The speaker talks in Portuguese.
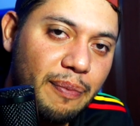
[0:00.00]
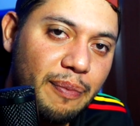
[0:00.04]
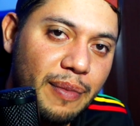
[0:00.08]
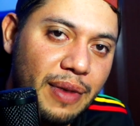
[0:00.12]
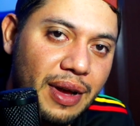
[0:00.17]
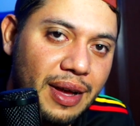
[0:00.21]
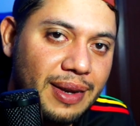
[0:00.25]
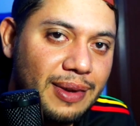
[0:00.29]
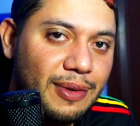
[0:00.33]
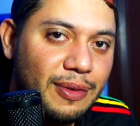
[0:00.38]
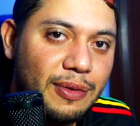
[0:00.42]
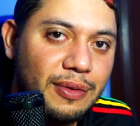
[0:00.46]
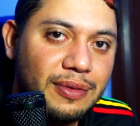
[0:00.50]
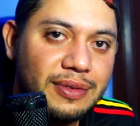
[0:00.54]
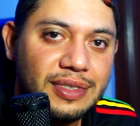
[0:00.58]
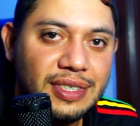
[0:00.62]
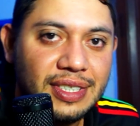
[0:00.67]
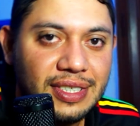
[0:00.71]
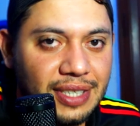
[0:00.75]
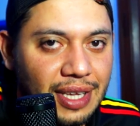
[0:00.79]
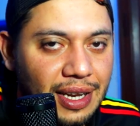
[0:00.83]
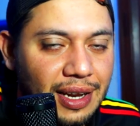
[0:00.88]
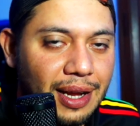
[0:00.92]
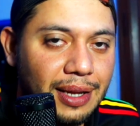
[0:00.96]
mano, você
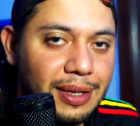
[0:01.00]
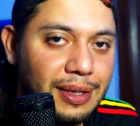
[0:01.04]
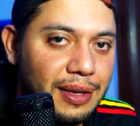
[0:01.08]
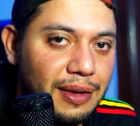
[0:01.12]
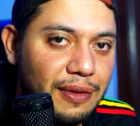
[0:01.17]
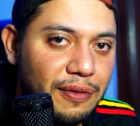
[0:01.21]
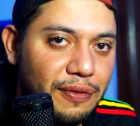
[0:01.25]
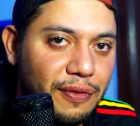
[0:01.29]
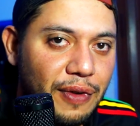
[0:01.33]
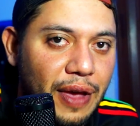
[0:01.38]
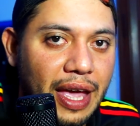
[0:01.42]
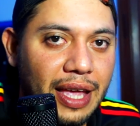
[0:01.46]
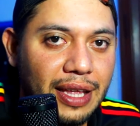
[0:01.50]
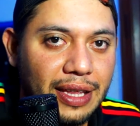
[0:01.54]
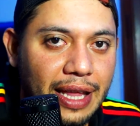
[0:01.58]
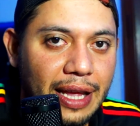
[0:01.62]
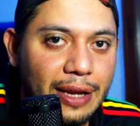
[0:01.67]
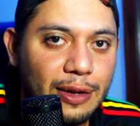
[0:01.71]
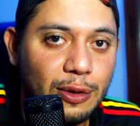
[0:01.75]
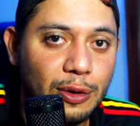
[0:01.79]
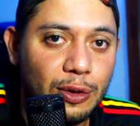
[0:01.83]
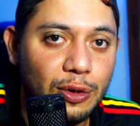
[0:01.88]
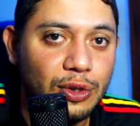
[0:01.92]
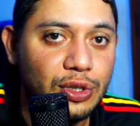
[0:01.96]
estão tá ligados que véi
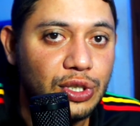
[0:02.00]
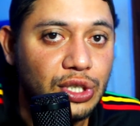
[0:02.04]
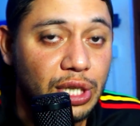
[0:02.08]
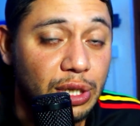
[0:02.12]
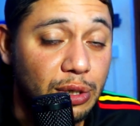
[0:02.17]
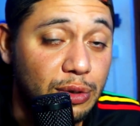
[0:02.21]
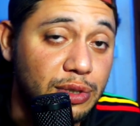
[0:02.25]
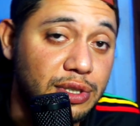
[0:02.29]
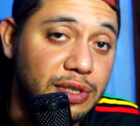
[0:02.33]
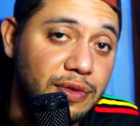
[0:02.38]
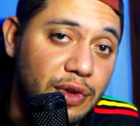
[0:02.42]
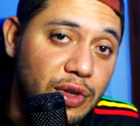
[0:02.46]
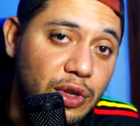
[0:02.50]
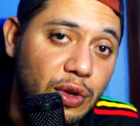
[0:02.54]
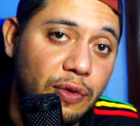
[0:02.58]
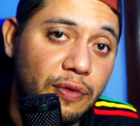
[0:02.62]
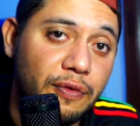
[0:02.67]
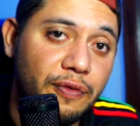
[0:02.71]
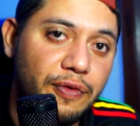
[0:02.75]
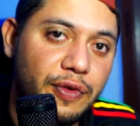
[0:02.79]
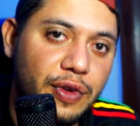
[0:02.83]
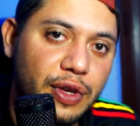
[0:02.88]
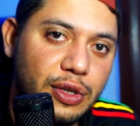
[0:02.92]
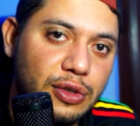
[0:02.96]
tecnologia, inclusive eu tenho um
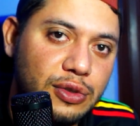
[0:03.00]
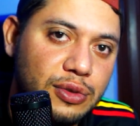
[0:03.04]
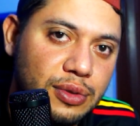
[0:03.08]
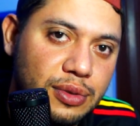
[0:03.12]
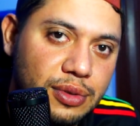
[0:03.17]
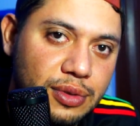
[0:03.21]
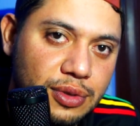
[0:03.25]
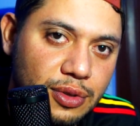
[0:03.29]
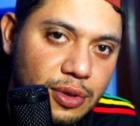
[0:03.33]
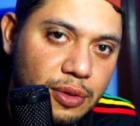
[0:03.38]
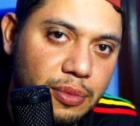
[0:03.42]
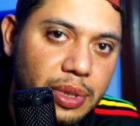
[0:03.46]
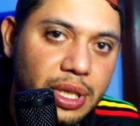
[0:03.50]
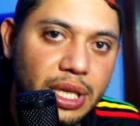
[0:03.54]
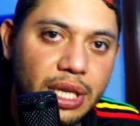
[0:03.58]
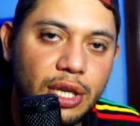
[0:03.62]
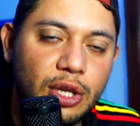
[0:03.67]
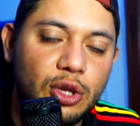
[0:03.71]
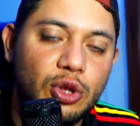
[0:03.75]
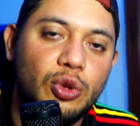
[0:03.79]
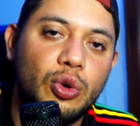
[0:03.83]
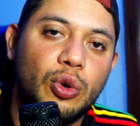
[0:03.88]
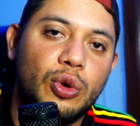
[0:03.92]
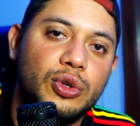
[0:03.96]
vídeo sobre
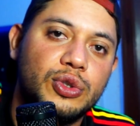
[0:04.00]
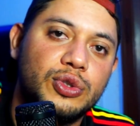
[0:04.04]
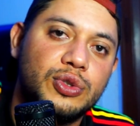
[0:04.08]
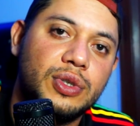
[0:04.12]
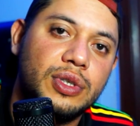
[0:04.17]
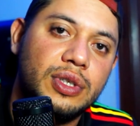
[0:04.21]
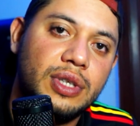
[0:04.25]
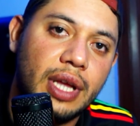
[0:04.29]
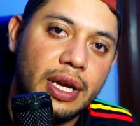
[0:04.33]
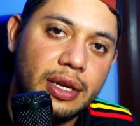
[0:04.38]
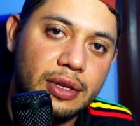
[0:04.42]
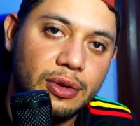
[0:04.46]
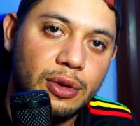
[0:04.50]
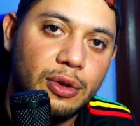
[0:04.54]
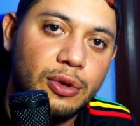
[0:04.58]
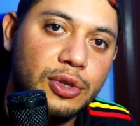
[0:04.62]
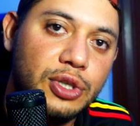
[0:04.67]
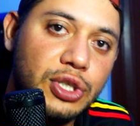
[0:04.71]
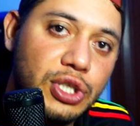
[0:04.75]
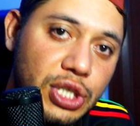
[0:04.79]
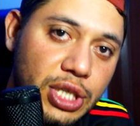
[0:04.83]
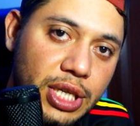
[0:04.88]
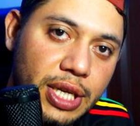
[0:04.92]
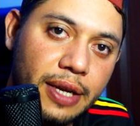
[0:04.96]
idoso e
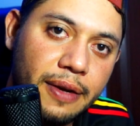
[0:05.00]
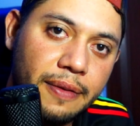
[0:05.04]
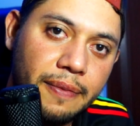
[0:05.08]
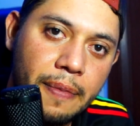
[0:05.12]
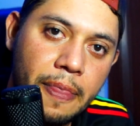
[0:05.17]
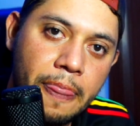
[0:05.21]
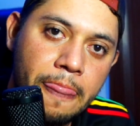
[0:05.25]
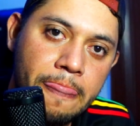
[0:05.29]
tecnologia